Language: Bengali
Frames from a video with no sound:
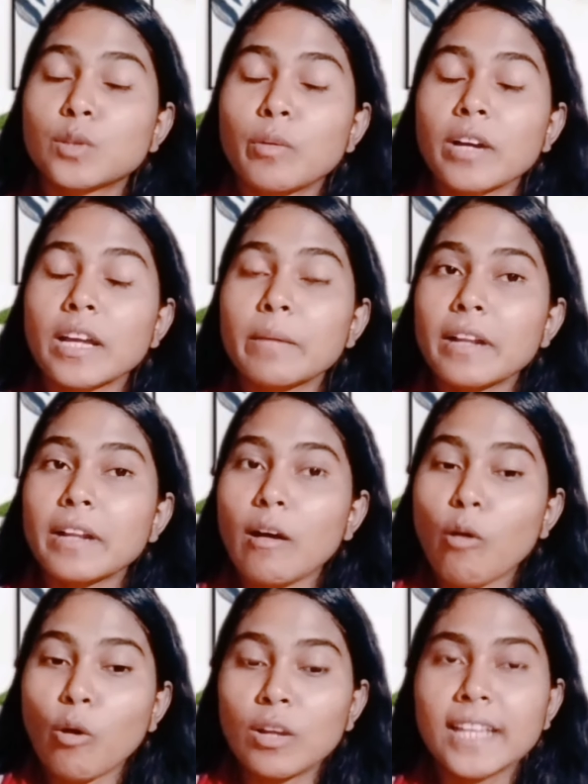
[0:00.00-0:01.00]
তোমাকে এবার
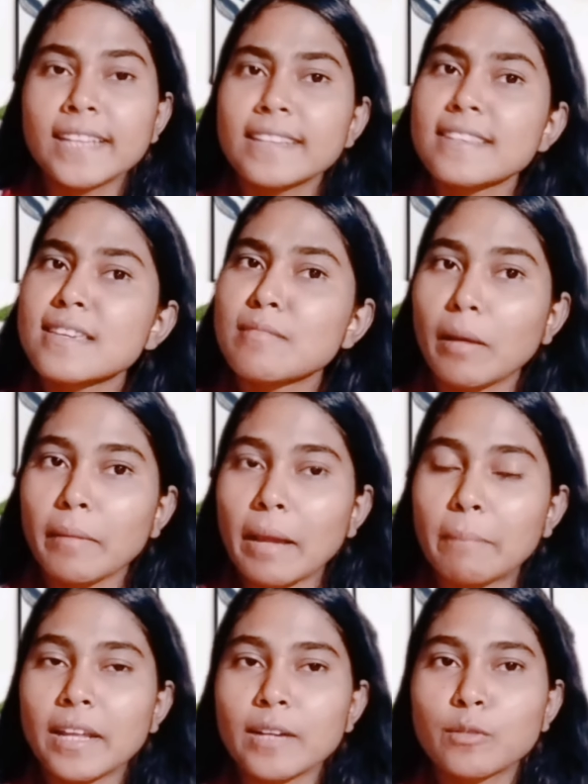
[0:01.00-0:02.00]
অনলাইনে কিভাবে
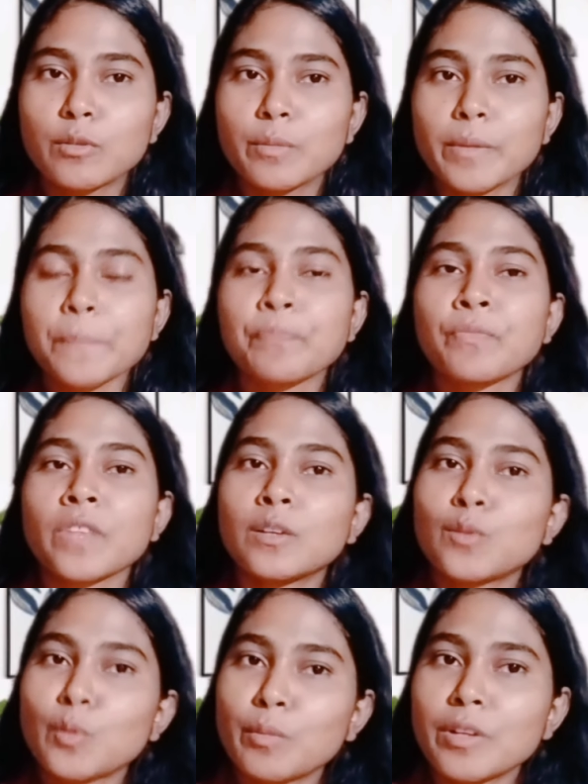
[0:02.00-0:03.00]
অ্যাপ্লাই করবে
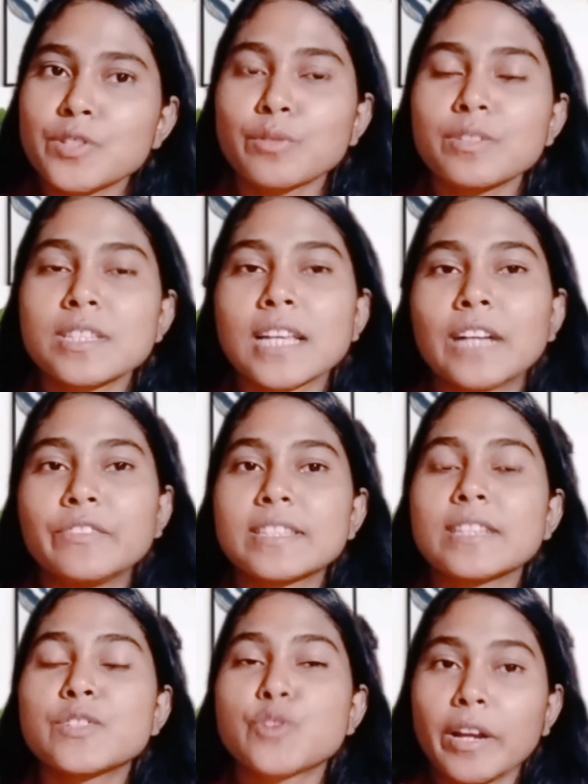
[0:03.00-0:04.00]
তোমরা যখন
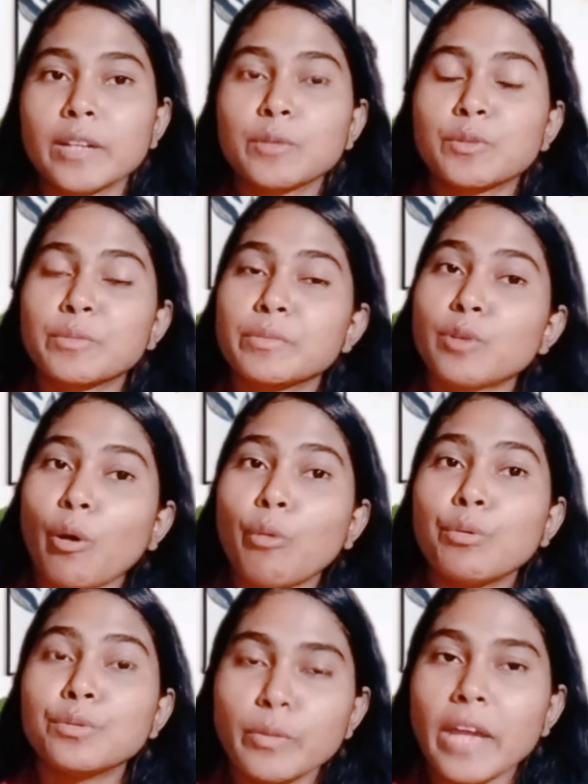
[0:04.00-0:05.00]
সার্ভিসে জয়েন করবে
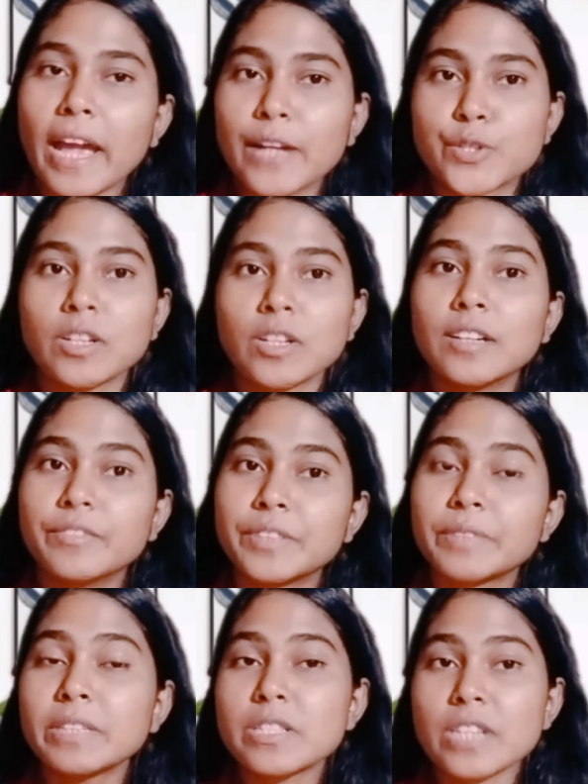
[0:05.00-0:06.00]
তখন তুমি একজন
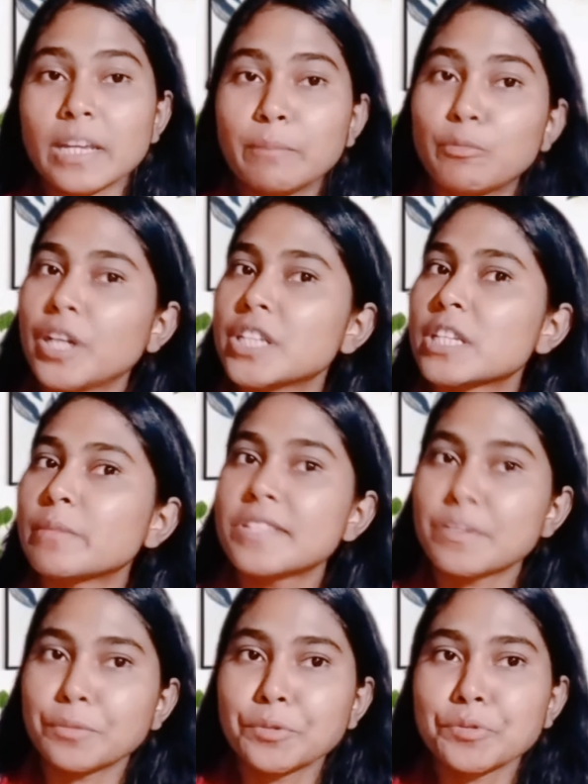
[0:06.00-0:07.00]
গভর্নমেন্ট এমপ্লয় হিসেবে
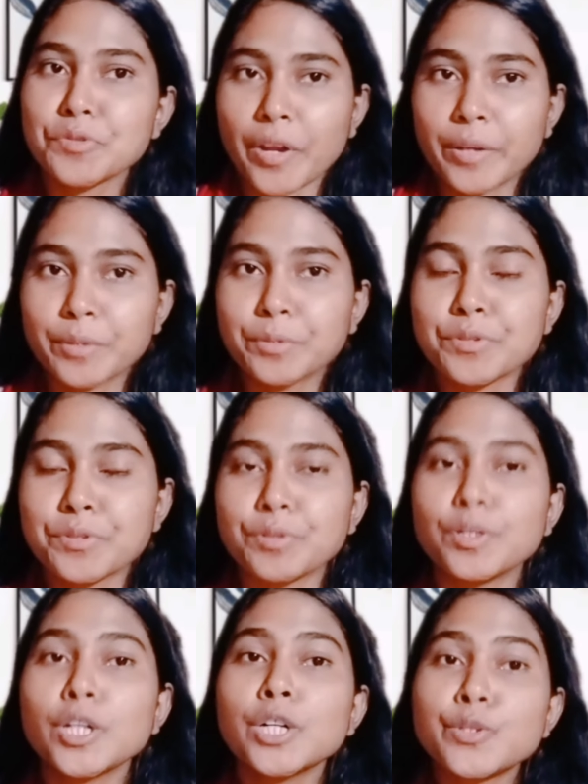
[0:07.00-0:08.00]
যেহেতু জয়েন
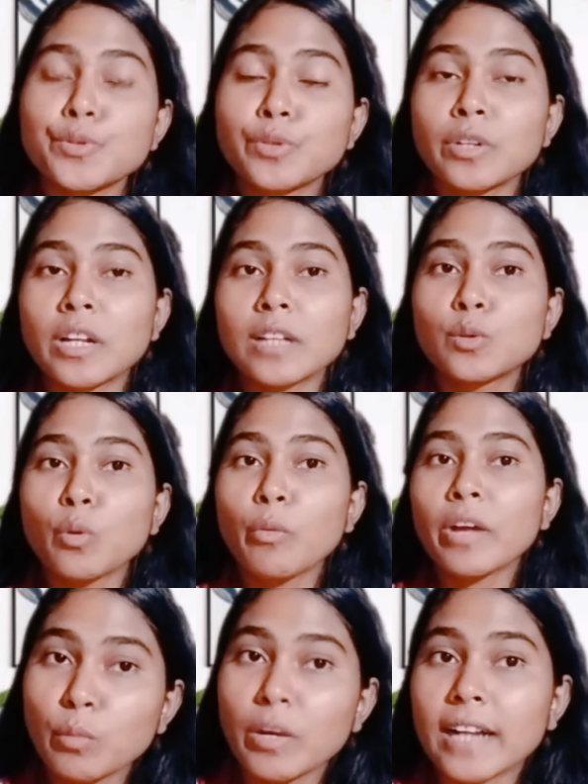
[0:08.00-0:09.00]
করছো সুতরাং
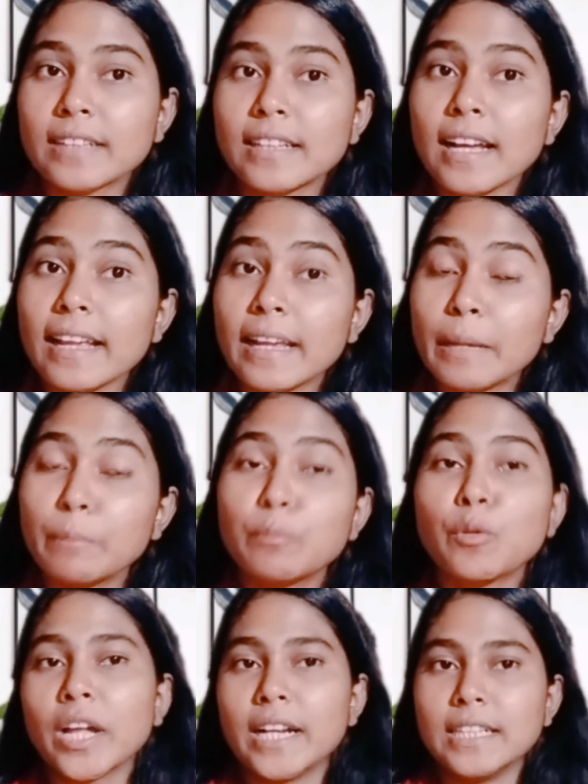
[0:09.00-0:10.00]
তোমার একটা এমপ্লয়